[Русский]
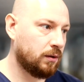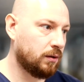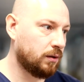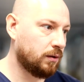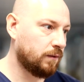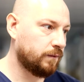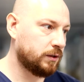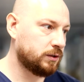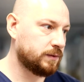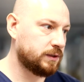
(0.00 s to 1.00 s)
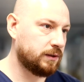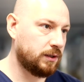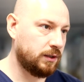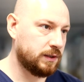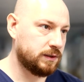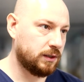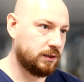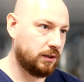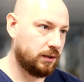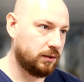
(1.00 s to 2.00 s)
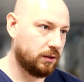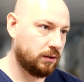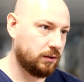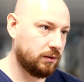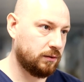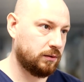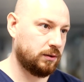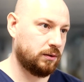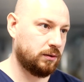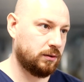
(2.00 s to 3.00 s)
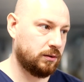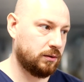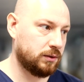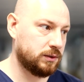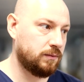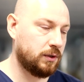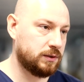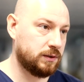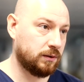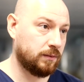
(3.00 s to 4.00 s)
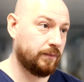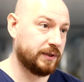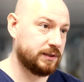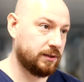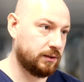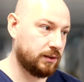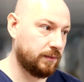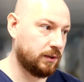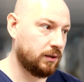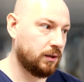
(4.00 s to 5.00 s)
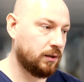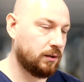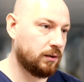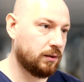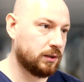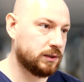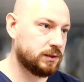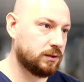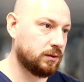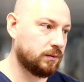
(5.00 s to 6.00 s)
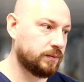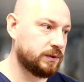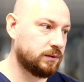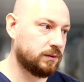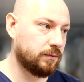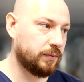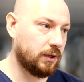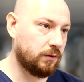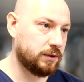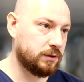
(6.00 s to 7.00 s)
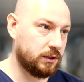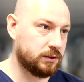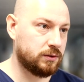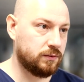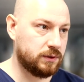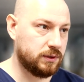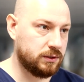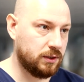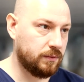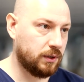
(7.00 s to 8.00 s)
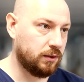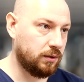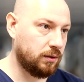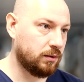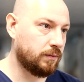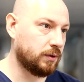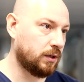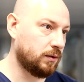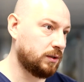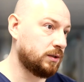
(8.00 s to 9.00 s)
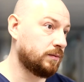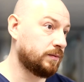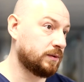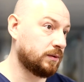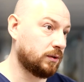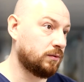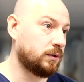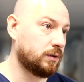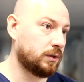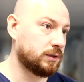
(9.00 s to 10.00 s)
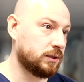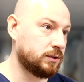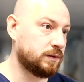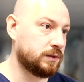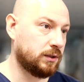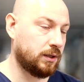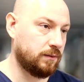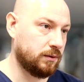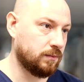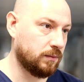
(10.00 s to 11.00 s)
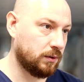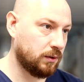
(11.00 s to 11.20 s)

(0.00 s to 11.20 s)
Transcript: А, в нашем центре есть отделение Э, занимающийся пациентами э, с патологией сердечно-сосудистой системы и, и которых осложнился ковидом